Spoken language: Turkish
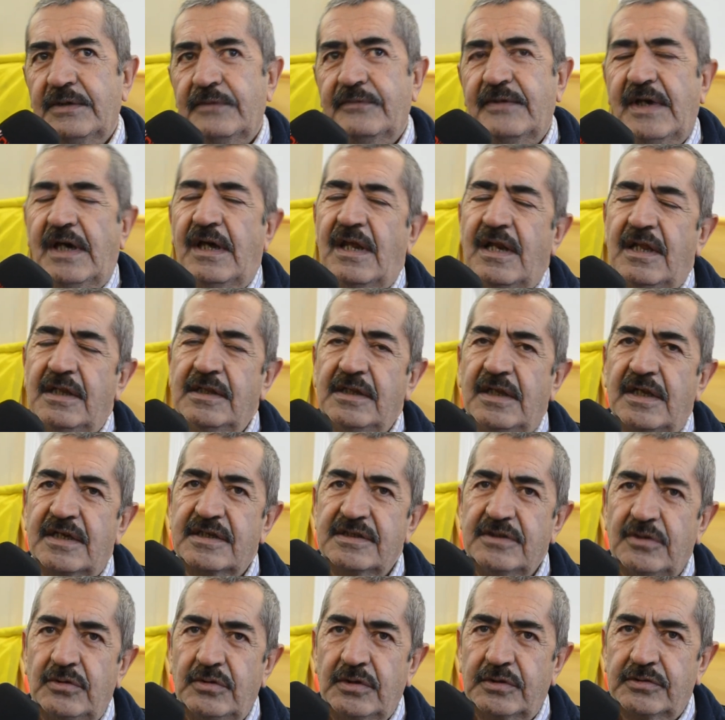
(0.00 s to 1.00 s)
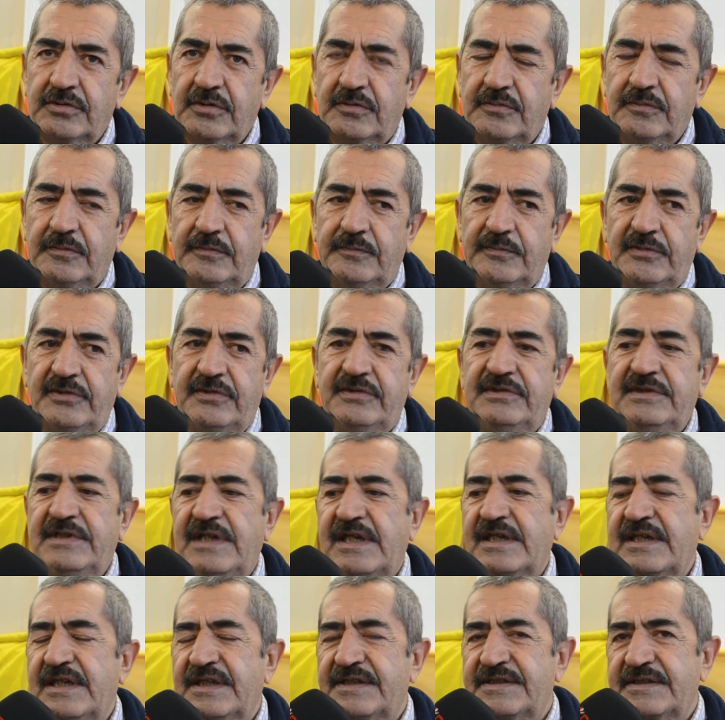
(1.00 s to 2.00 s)
ve alanlarda olduk. Bunu
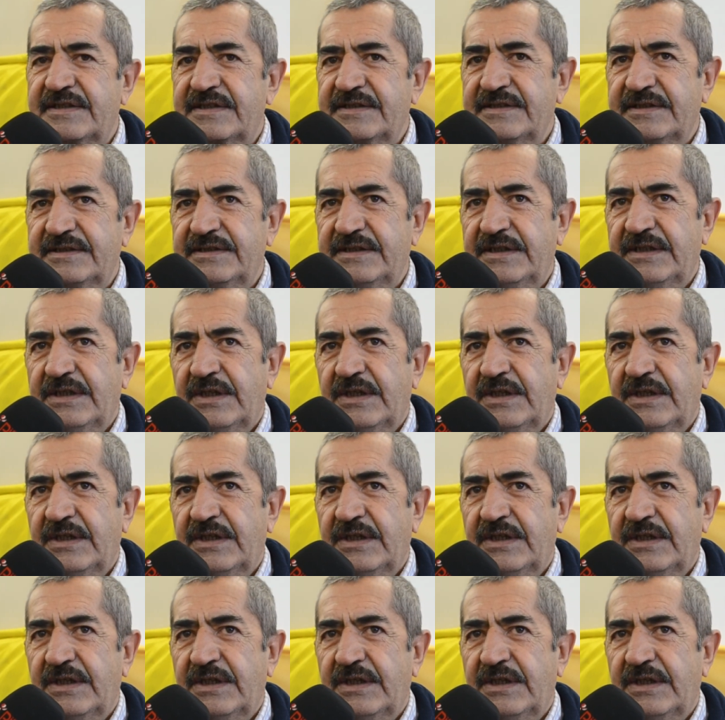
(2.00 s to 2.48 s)
dile getirdik.